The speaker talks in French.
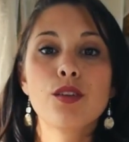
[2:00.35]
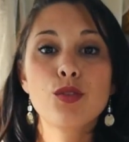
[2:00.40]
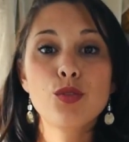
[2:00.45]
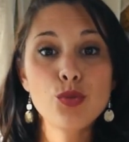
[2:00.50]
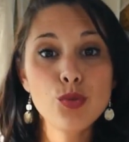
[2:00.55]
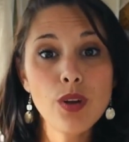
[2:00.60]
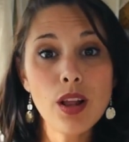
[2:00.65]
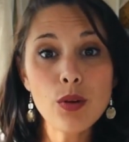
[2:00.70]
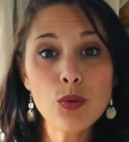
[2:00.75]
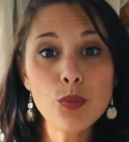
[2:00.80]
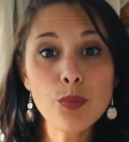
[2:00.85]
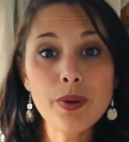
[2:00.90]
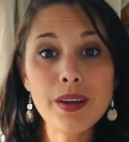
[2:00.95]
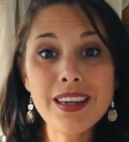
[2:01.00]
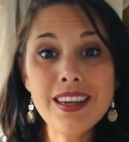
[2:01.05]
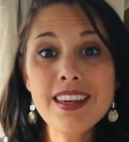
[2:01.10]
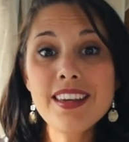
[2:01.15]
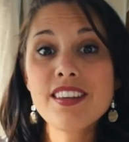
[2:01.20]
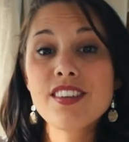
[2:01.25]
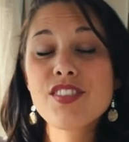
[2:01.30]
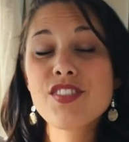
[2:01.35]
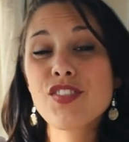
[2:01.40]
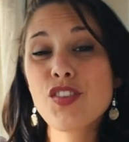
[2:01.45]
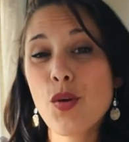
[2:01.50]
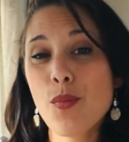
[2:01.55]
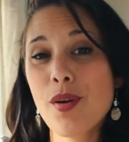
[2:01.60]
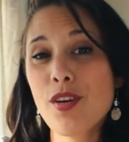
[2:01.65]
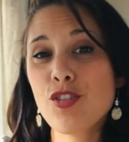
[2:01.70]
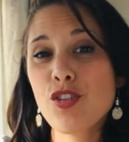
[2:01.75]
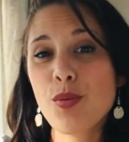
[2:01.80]
Tu l'as compris,
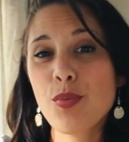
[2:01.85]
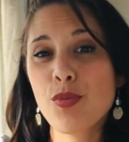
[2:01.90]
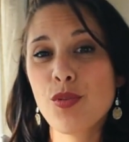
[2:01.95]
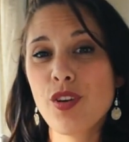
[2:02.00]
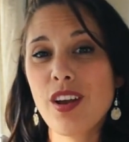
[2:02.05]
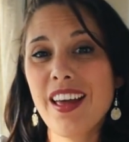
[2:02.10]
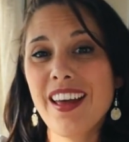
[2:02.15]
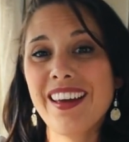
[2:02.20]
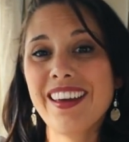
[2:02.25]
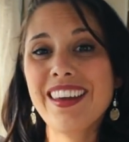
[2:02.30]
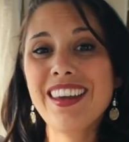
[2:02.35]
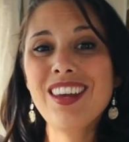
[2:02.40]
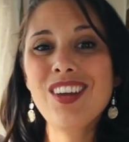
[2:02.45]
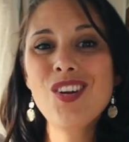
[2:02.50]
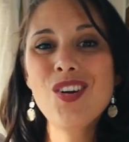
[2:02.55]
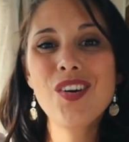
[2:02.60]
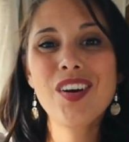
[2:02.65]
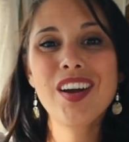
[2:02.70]
sans My Solaire, il